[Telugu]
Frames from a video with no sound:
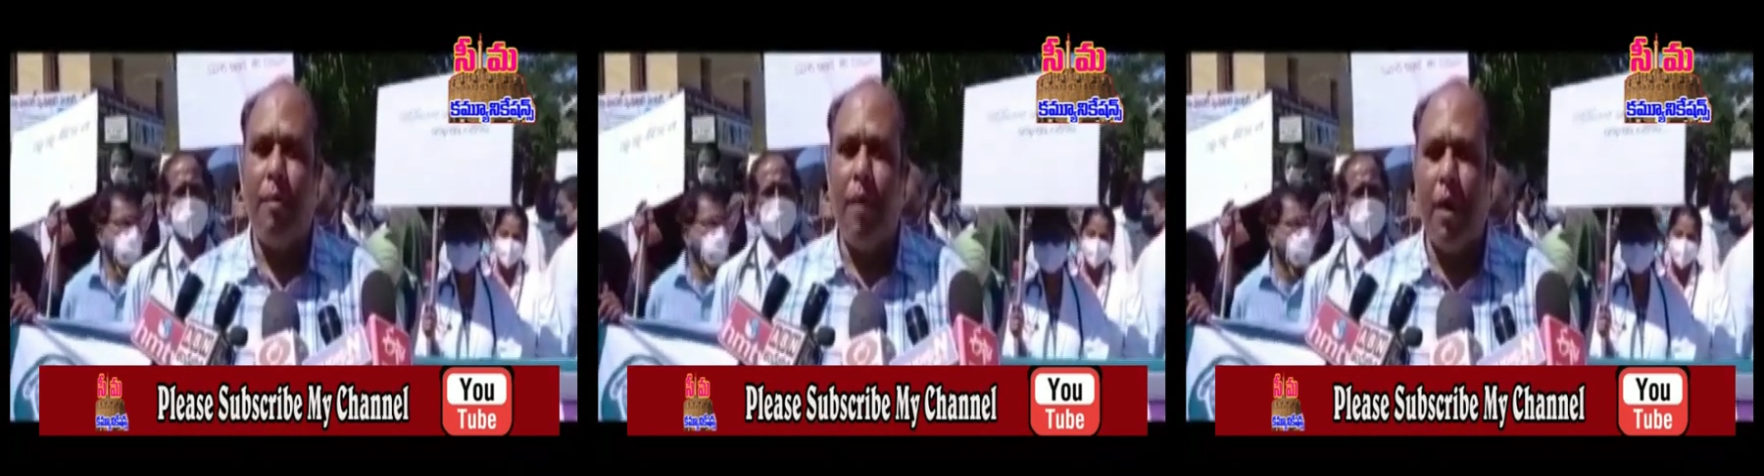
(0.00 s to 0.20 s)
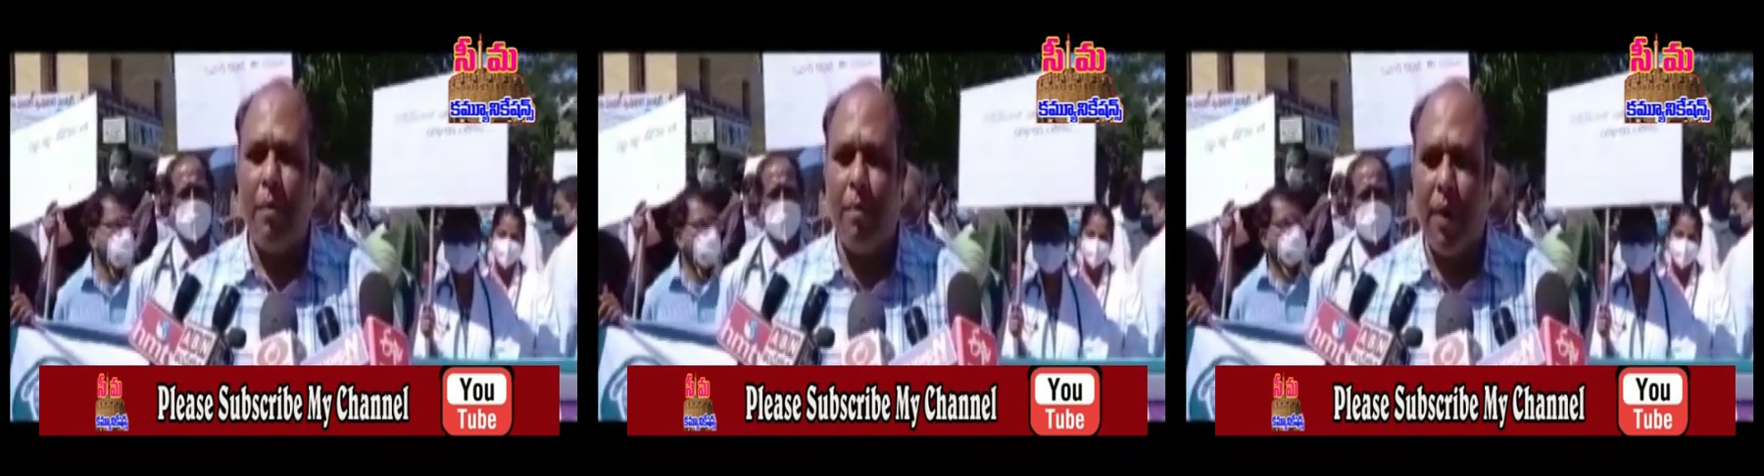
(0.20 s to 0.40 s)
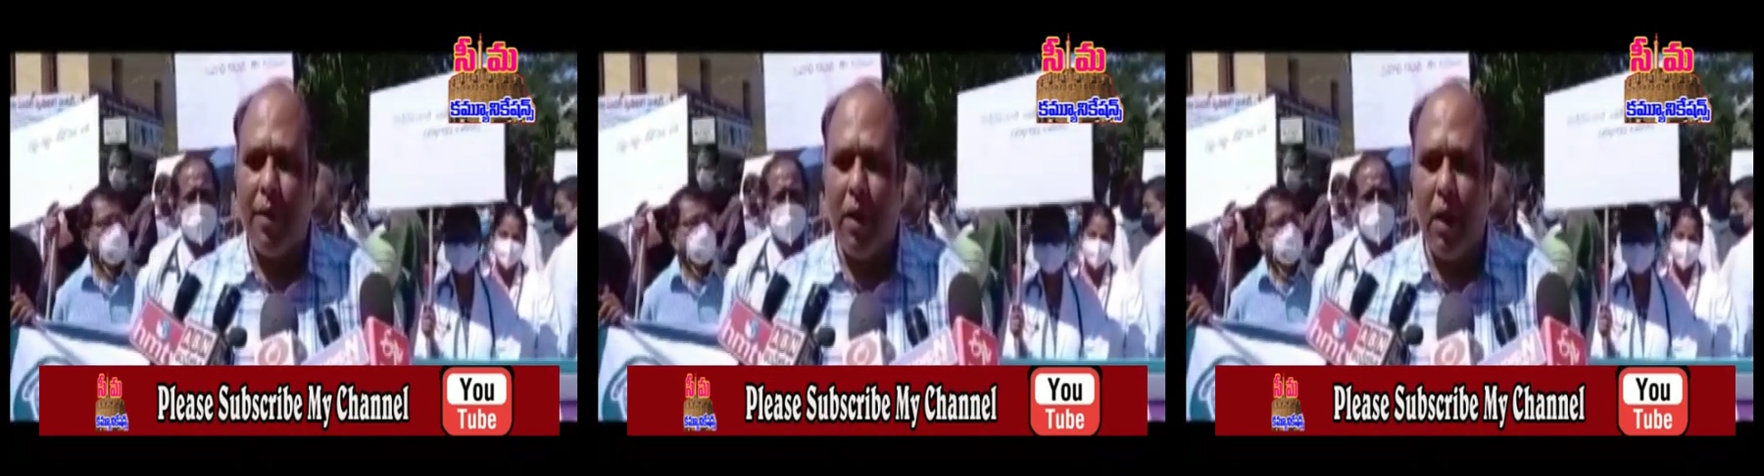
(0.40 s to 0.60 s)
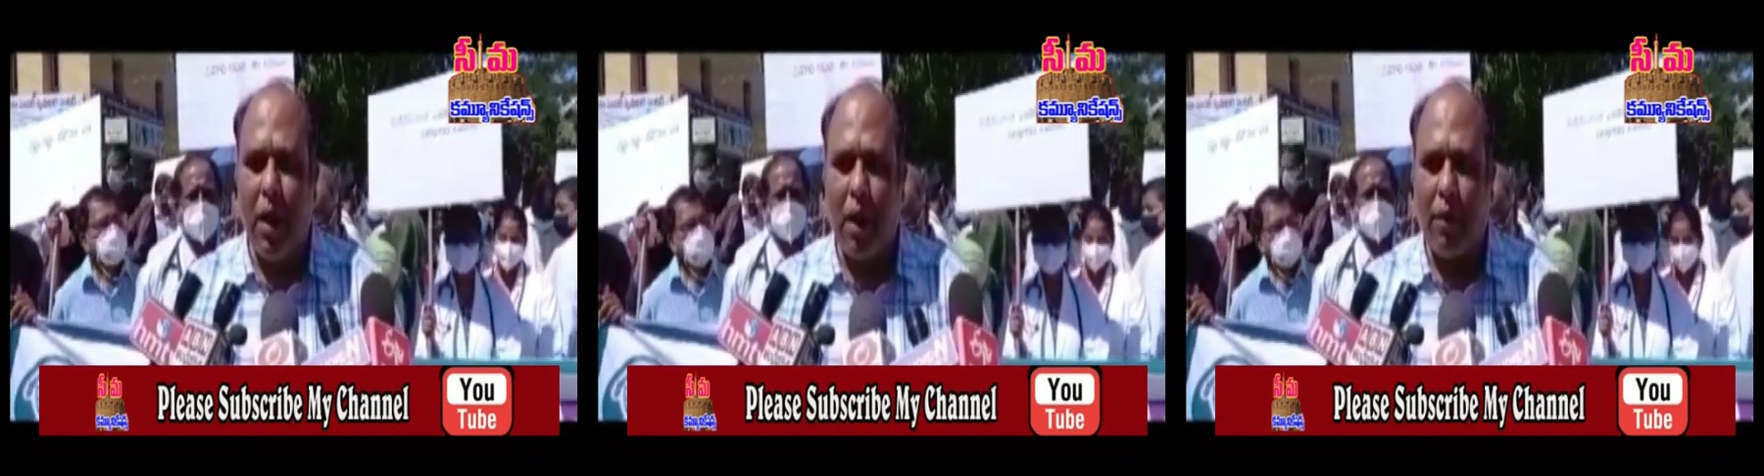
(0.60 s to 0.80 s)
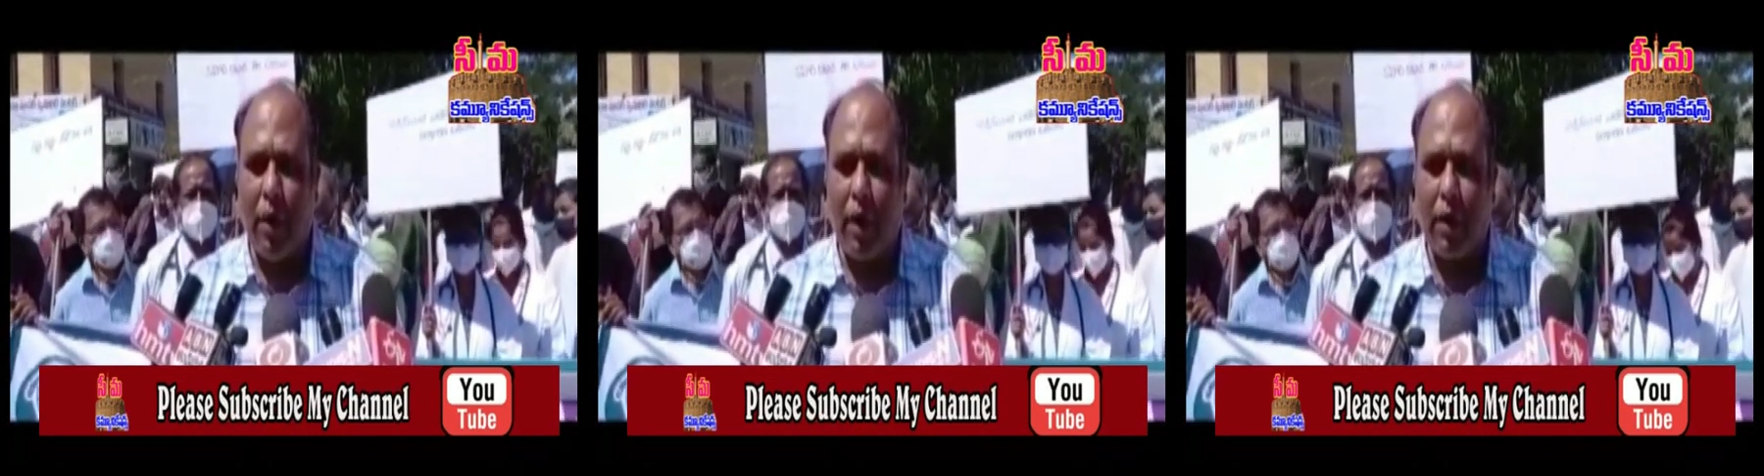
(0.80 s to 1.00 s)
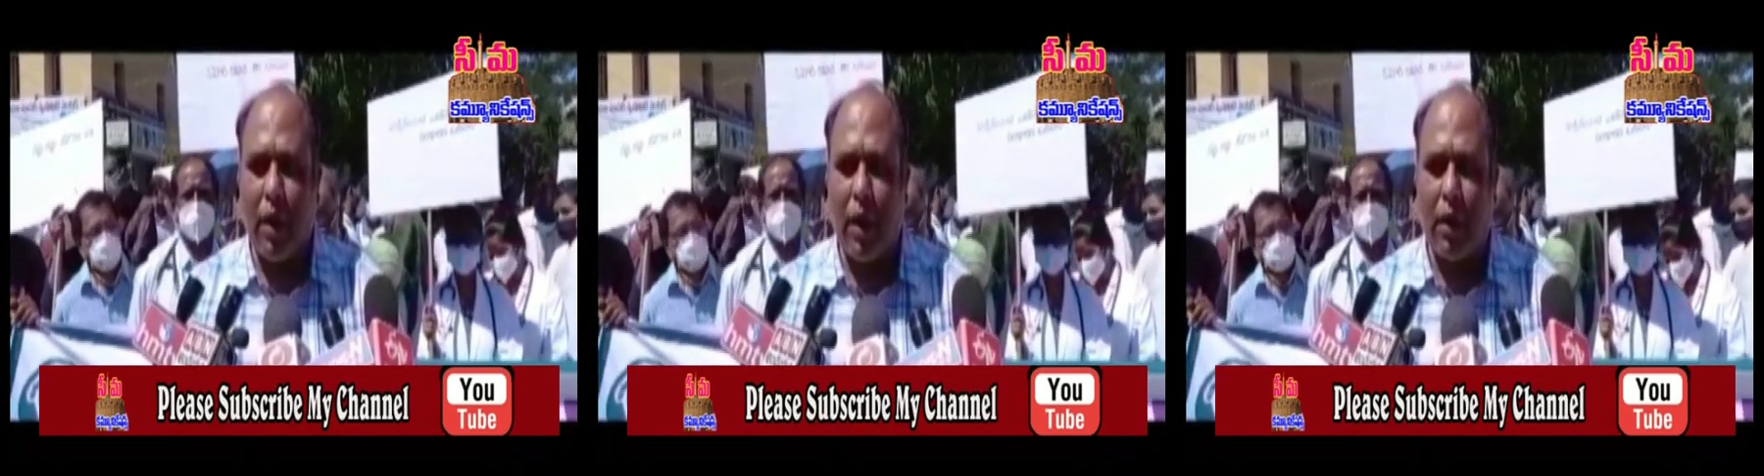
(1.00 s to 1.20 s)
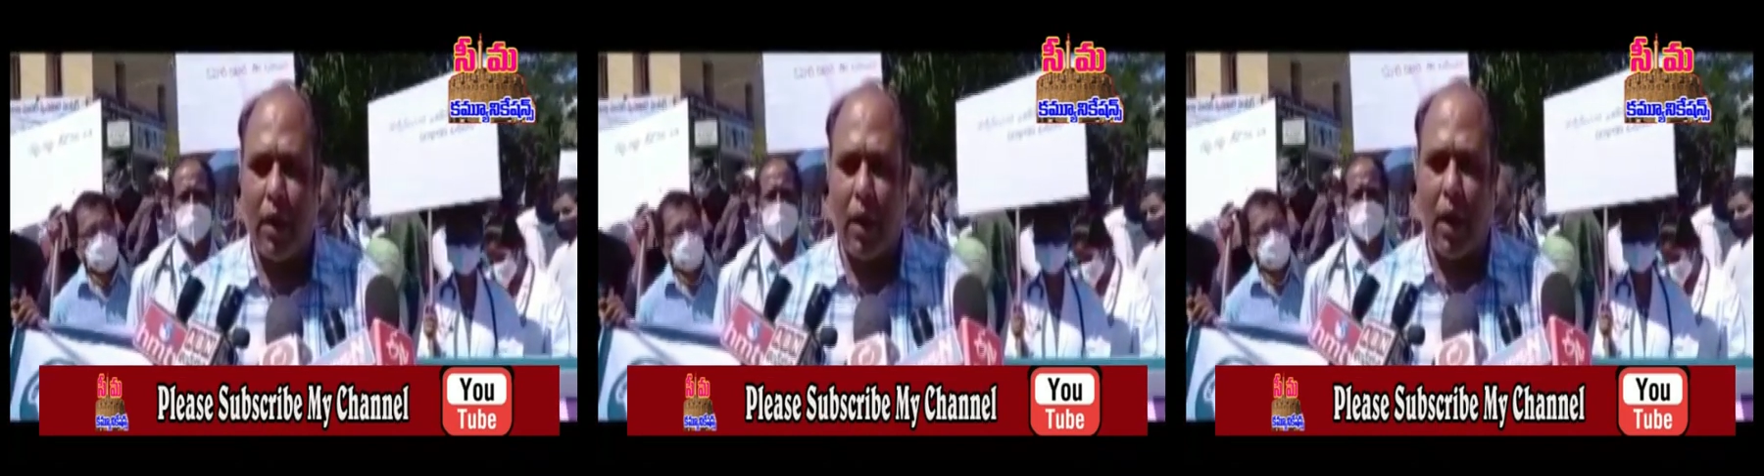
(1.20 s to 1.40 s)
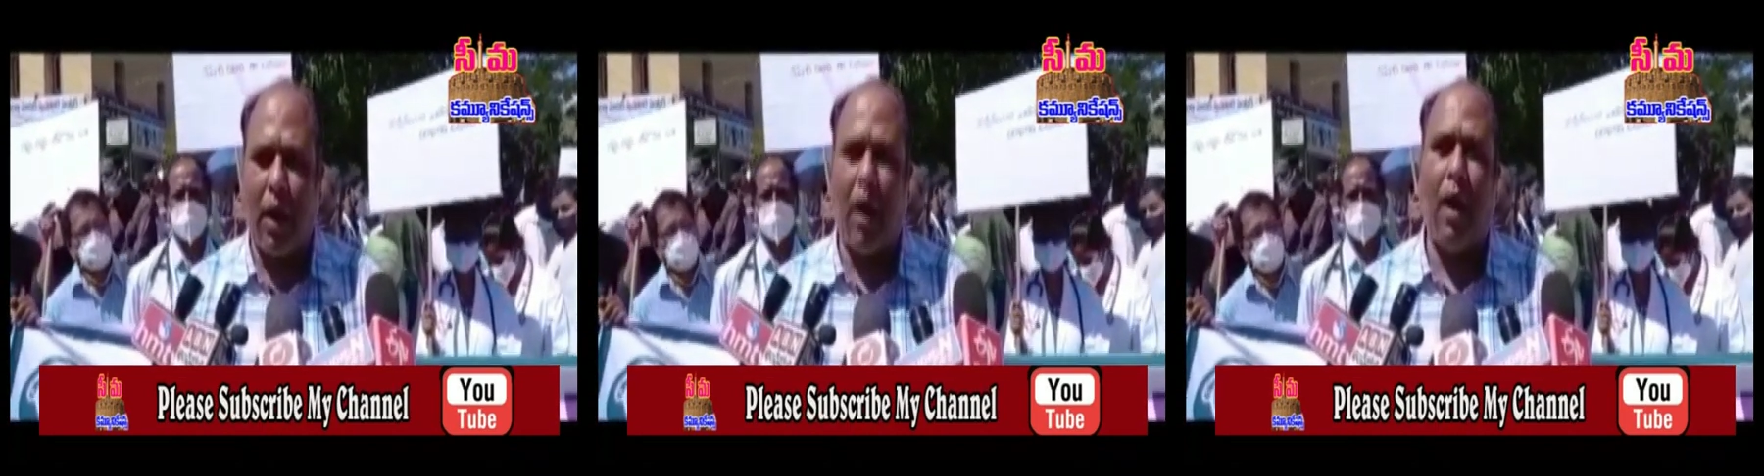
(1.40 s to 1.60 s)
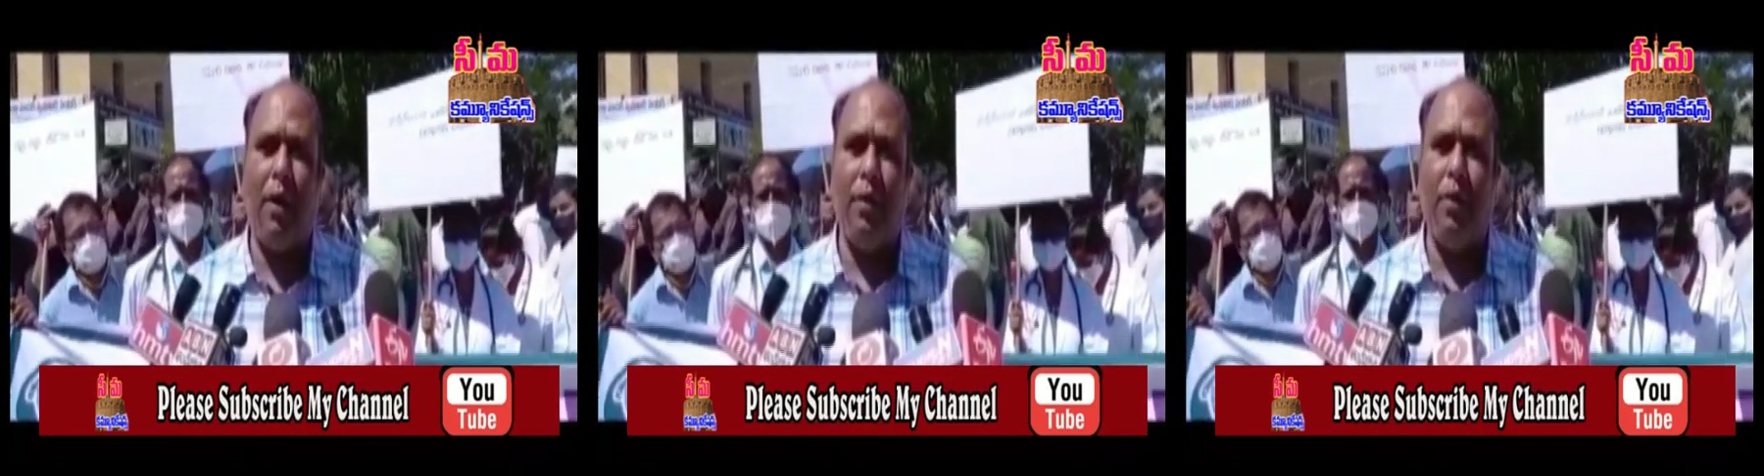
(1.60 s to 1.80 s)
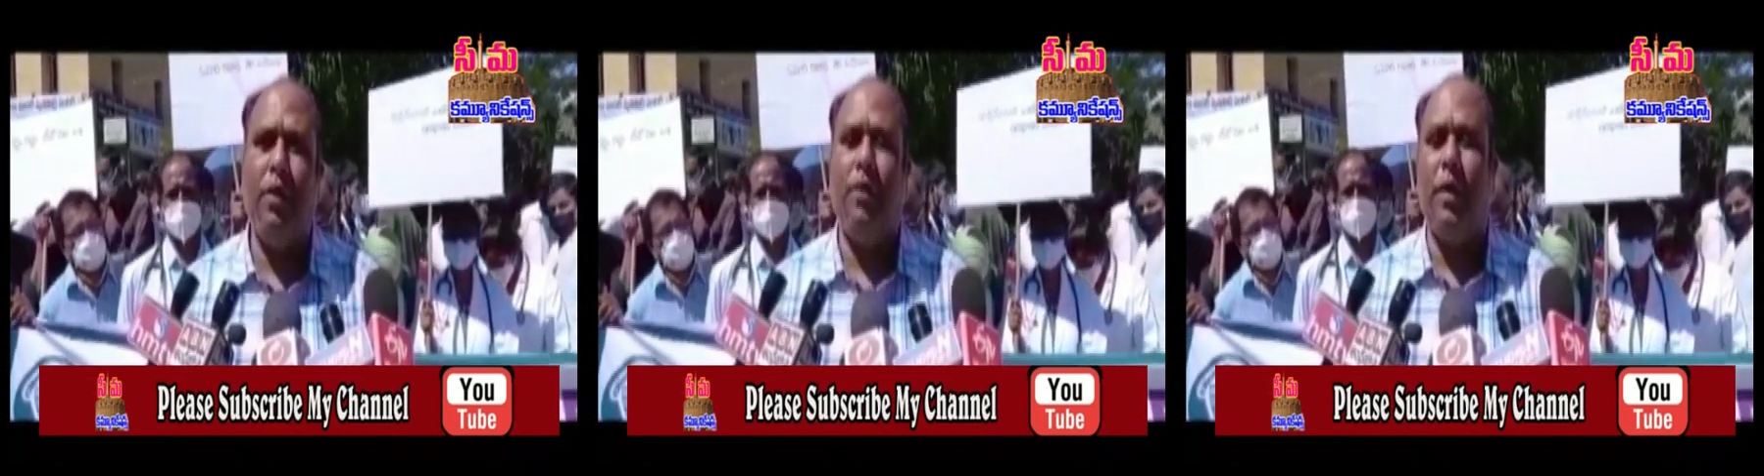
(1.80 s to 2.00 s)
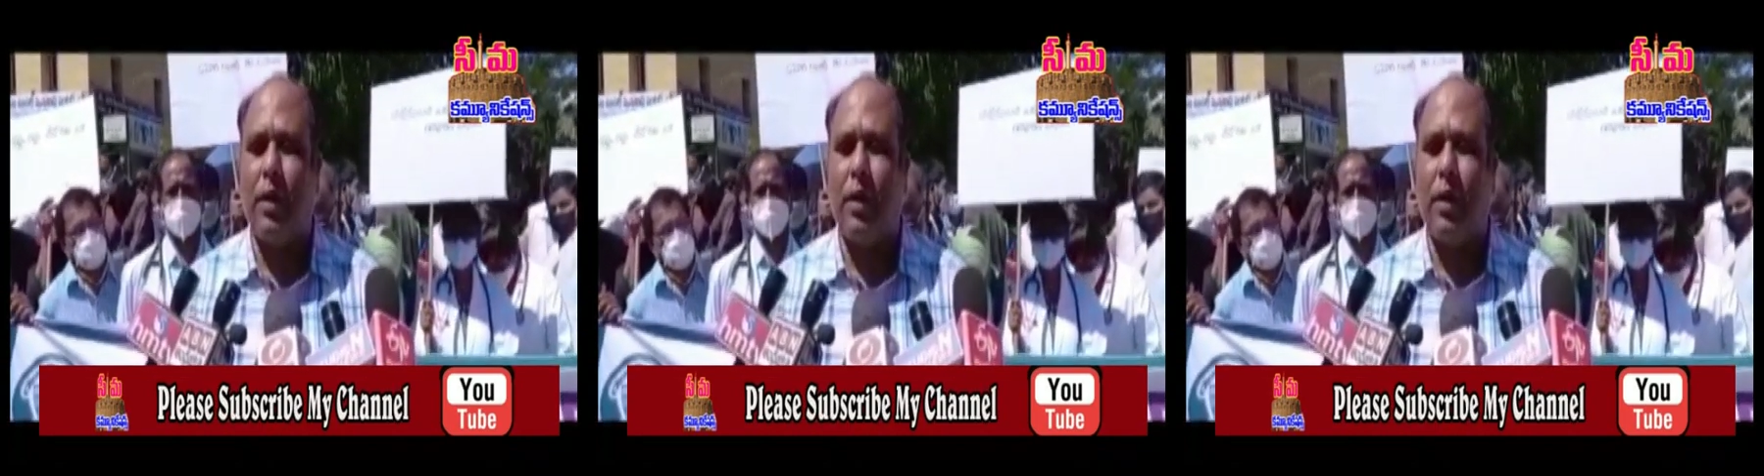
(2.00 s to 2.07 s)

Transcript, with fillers: మేము బదిలీలకు వ్యతిరేకత కాదు